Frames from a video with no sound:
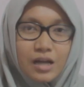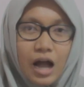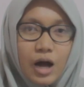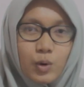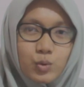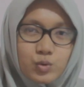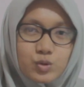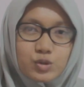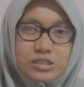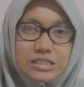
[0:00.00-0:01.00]

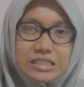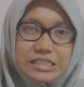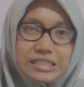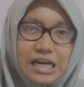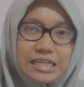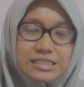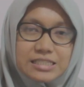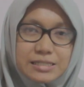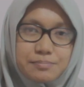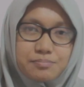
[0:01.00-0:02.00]
Aku di
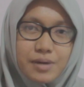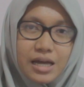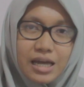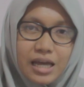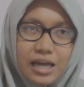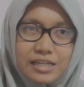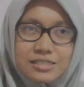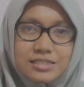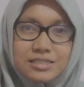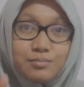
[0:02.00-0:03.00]
YIJ
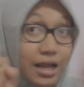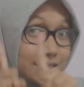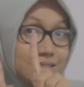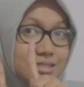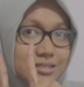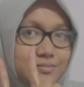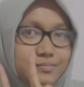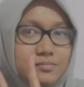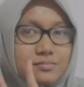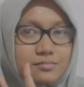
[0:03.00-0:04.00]
batch
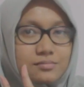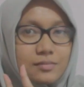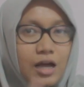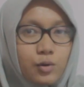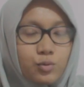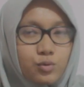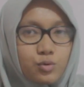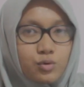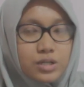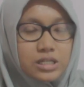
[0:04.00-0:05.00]
11.
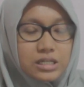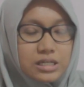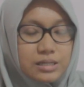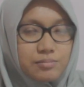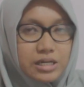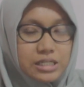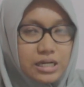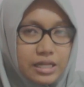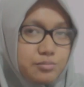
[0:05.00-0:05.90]
Aku di bagian